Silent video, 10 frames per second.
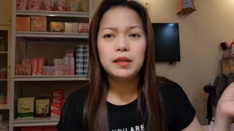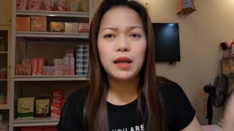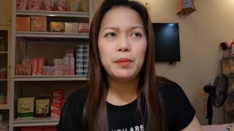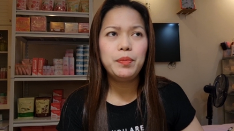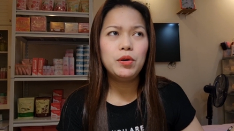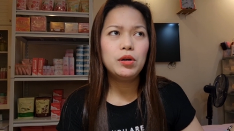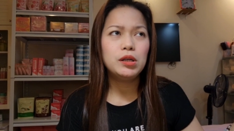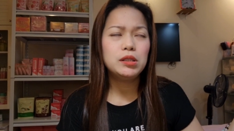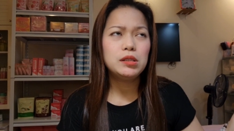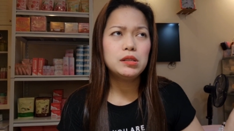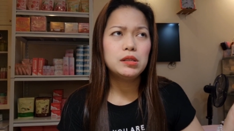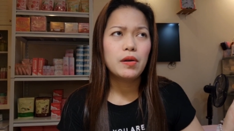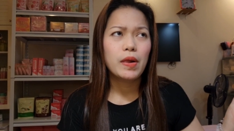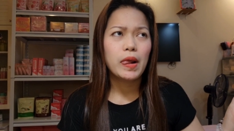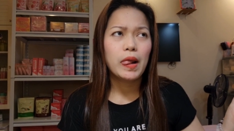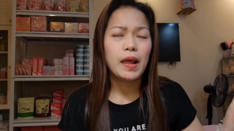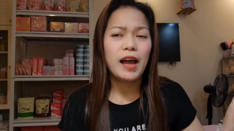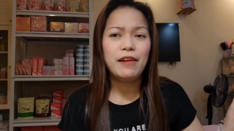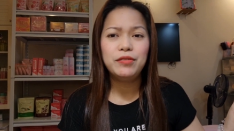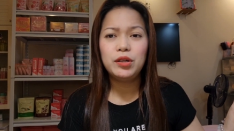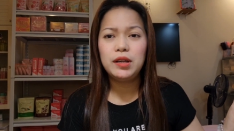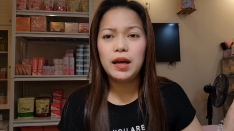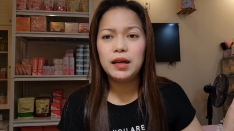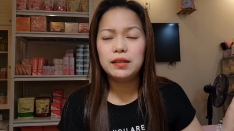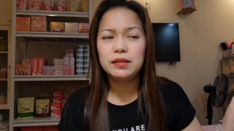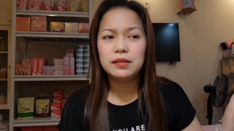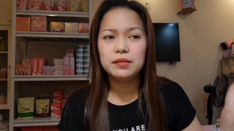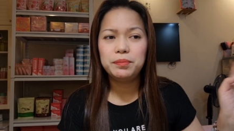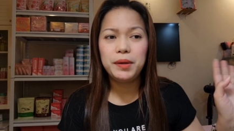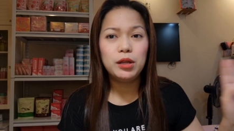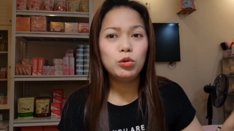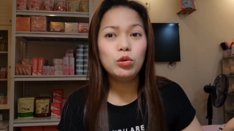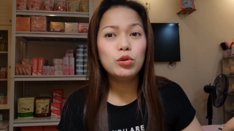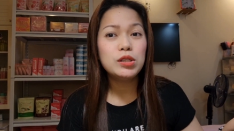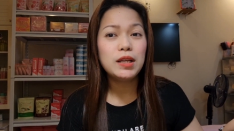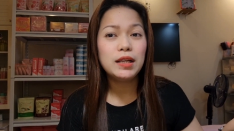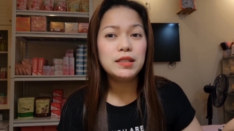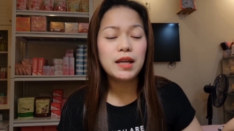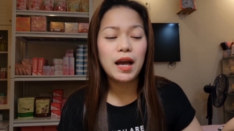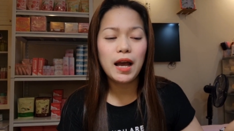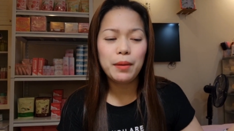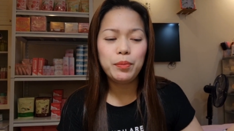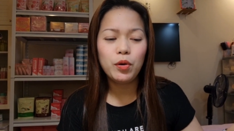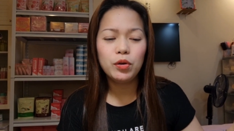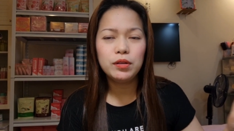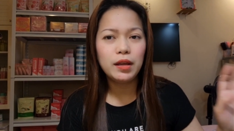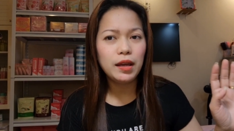Tapos, after that, pinatulog ko si Lance ng hapon.